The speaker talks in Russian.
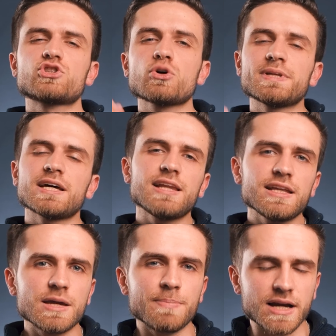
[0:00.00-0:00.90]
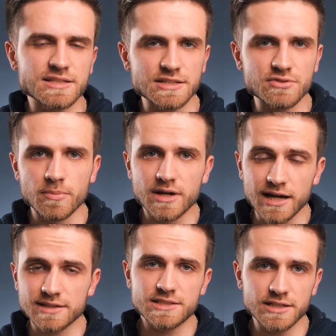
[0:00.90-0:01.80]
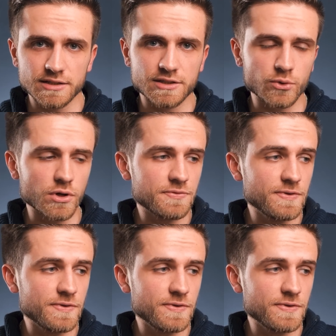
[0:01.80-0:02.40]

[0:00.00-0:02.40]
И чтобы нагляднее показать вам, как сделать такой